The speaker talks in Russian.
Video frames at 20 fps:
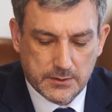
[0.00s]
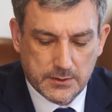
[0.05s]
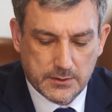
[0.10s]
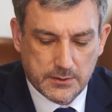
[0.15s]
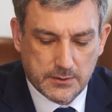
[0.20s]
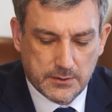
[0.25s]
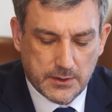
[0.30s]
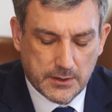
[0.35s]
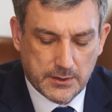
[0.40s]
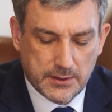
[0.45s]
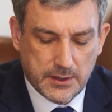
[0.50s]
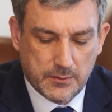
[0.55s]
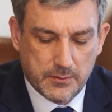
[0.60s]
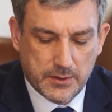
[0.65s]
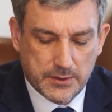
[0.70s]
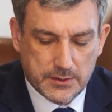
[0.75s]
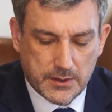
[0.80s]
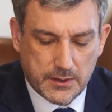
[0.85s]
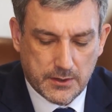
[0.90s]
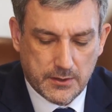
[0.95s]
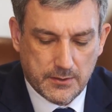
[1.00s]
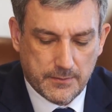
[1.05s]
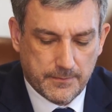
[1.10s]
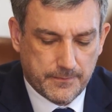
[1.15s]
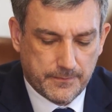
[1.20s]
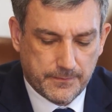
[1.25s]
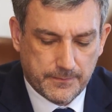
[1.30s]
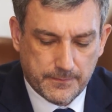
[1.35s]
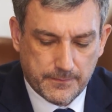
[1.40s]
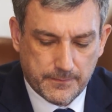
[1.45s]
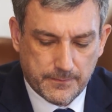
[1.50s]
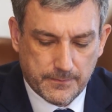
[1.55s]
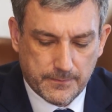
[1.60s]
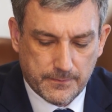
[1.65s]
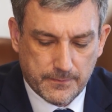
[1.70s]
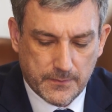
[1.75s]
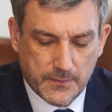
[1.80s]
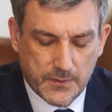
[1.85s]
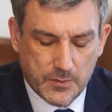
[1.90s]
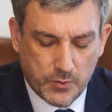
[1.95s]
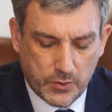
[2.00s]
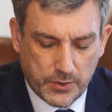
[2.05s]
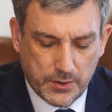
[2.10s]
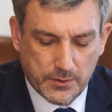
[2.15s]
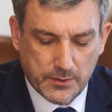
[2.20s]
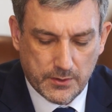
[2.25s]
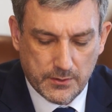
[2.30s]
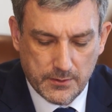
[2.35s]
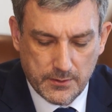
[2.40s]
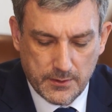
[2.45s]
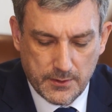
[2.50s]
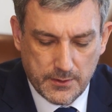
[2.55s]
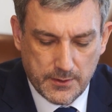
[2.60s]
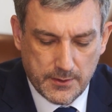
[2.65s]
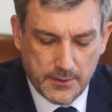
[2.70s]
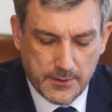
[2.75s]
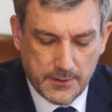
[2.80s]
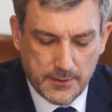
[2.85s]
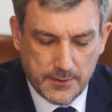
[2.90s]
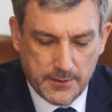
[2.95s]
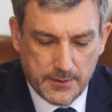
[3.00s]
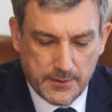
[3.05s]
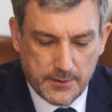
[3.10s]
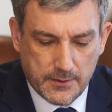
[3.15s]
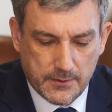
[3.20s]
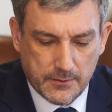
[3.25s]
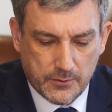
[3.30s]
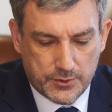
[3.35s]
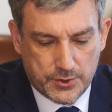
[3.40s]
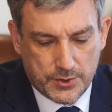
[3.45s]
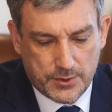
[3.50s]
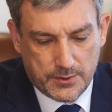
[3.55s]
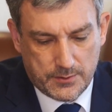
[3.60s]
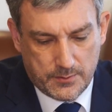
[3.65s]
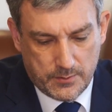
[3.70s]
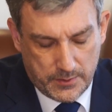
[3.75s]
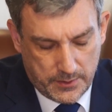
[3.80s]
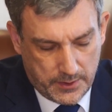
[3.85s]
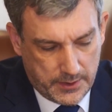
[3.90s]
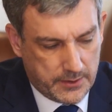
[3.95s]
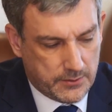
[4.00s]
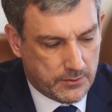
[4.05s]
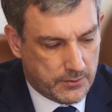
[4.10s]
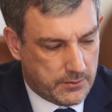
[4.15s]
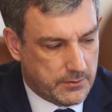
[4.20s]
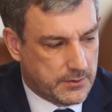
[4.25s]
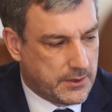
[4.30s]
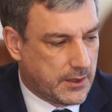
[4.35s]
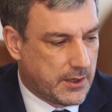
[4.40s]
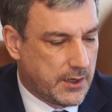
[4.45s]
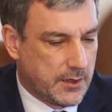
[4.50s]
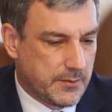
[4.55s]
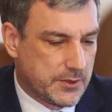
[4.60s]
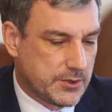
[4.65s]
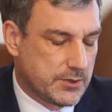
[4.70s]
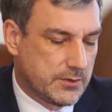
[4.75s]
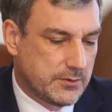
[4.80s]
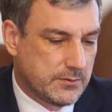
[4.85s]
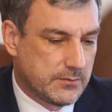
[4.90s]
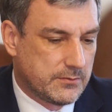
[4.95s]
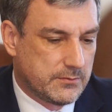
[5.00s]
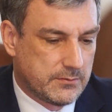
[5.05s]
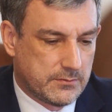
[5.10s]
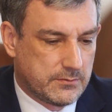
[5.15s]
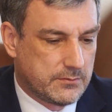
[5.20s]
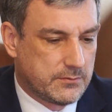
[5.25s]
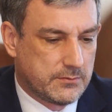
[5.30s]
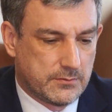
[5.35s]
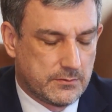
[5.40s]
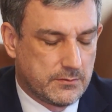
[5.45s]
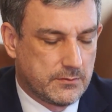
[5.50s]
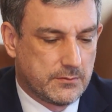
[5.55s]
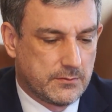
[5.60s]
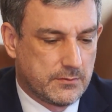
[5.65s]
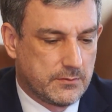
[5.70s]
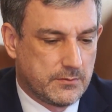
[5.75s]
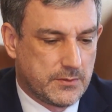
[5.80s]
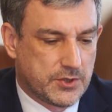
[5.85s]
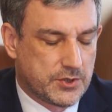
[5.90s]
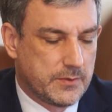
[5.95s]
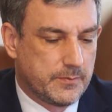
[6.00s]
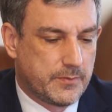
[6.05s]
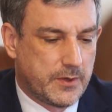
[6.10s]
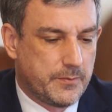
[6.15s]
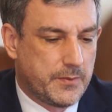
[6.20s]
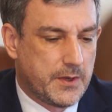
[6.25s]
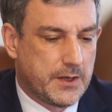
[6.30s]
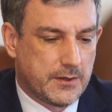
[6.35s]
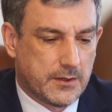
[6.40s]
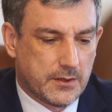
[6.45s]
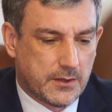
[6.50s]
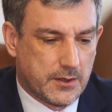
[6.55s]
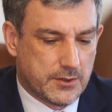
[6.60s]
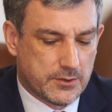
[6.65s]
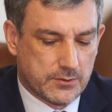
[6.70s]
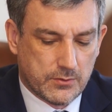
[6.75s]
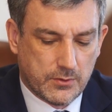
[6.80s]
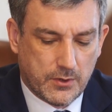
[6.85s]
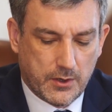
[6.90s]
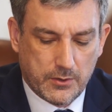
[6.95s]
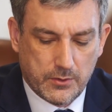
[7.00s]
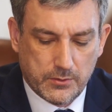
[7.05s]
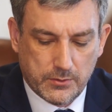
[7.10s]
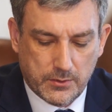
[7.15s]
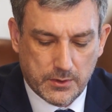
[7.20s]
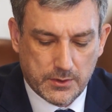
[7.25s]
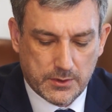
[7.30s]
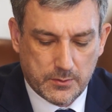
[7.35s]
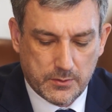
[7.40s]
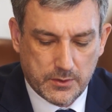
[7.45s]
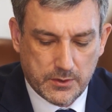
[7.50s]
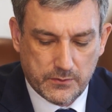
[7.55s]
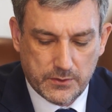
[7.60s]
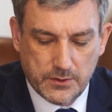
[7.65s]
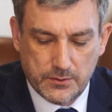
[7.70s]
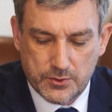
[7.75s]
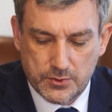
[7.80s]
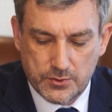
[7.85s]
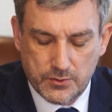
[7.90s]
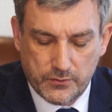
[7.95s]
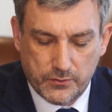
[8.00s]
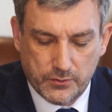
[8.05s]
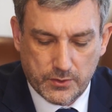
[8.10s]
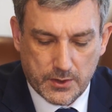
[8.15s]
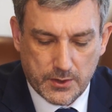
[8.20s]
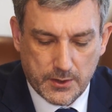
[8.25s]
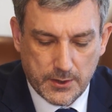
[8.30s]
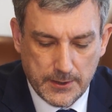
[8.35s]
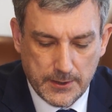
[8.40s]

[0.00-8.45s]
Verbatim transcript: э, Октябрьская Мухина. Очередь была, но такая машина машин по 5 на каждую колонку. Это было в 9 часов утра.